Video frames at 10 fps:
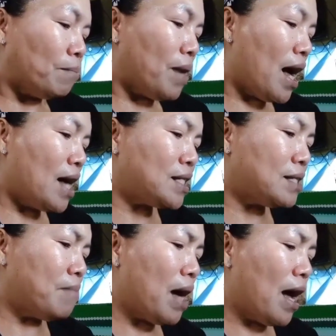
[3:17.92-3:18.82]

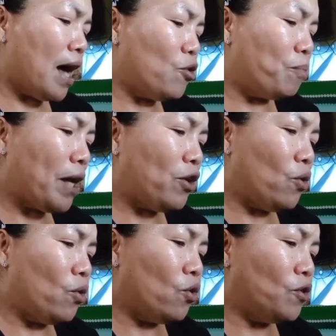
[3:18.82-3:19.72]
Mas maano pa
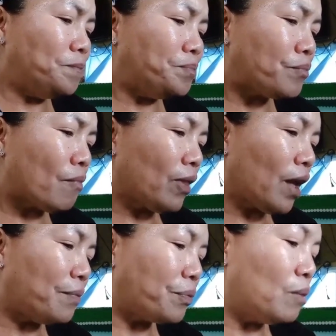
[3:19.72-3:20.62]
yung
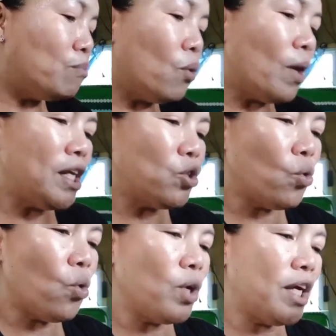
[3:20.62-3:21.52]
buwan
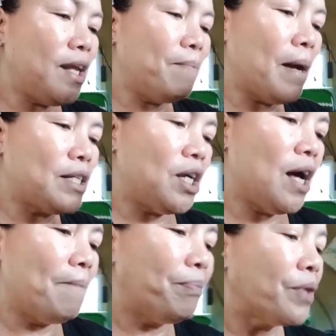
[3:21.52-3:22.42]
nito kung hindi pa
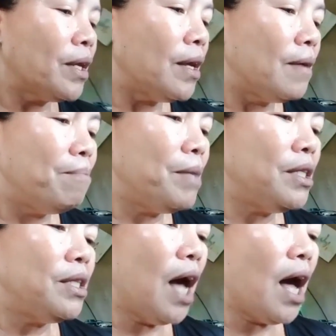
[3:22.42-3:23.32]
siya
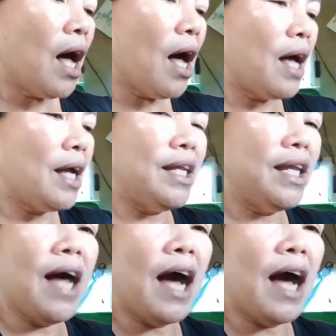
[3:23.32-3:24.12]
mid, uh, hindi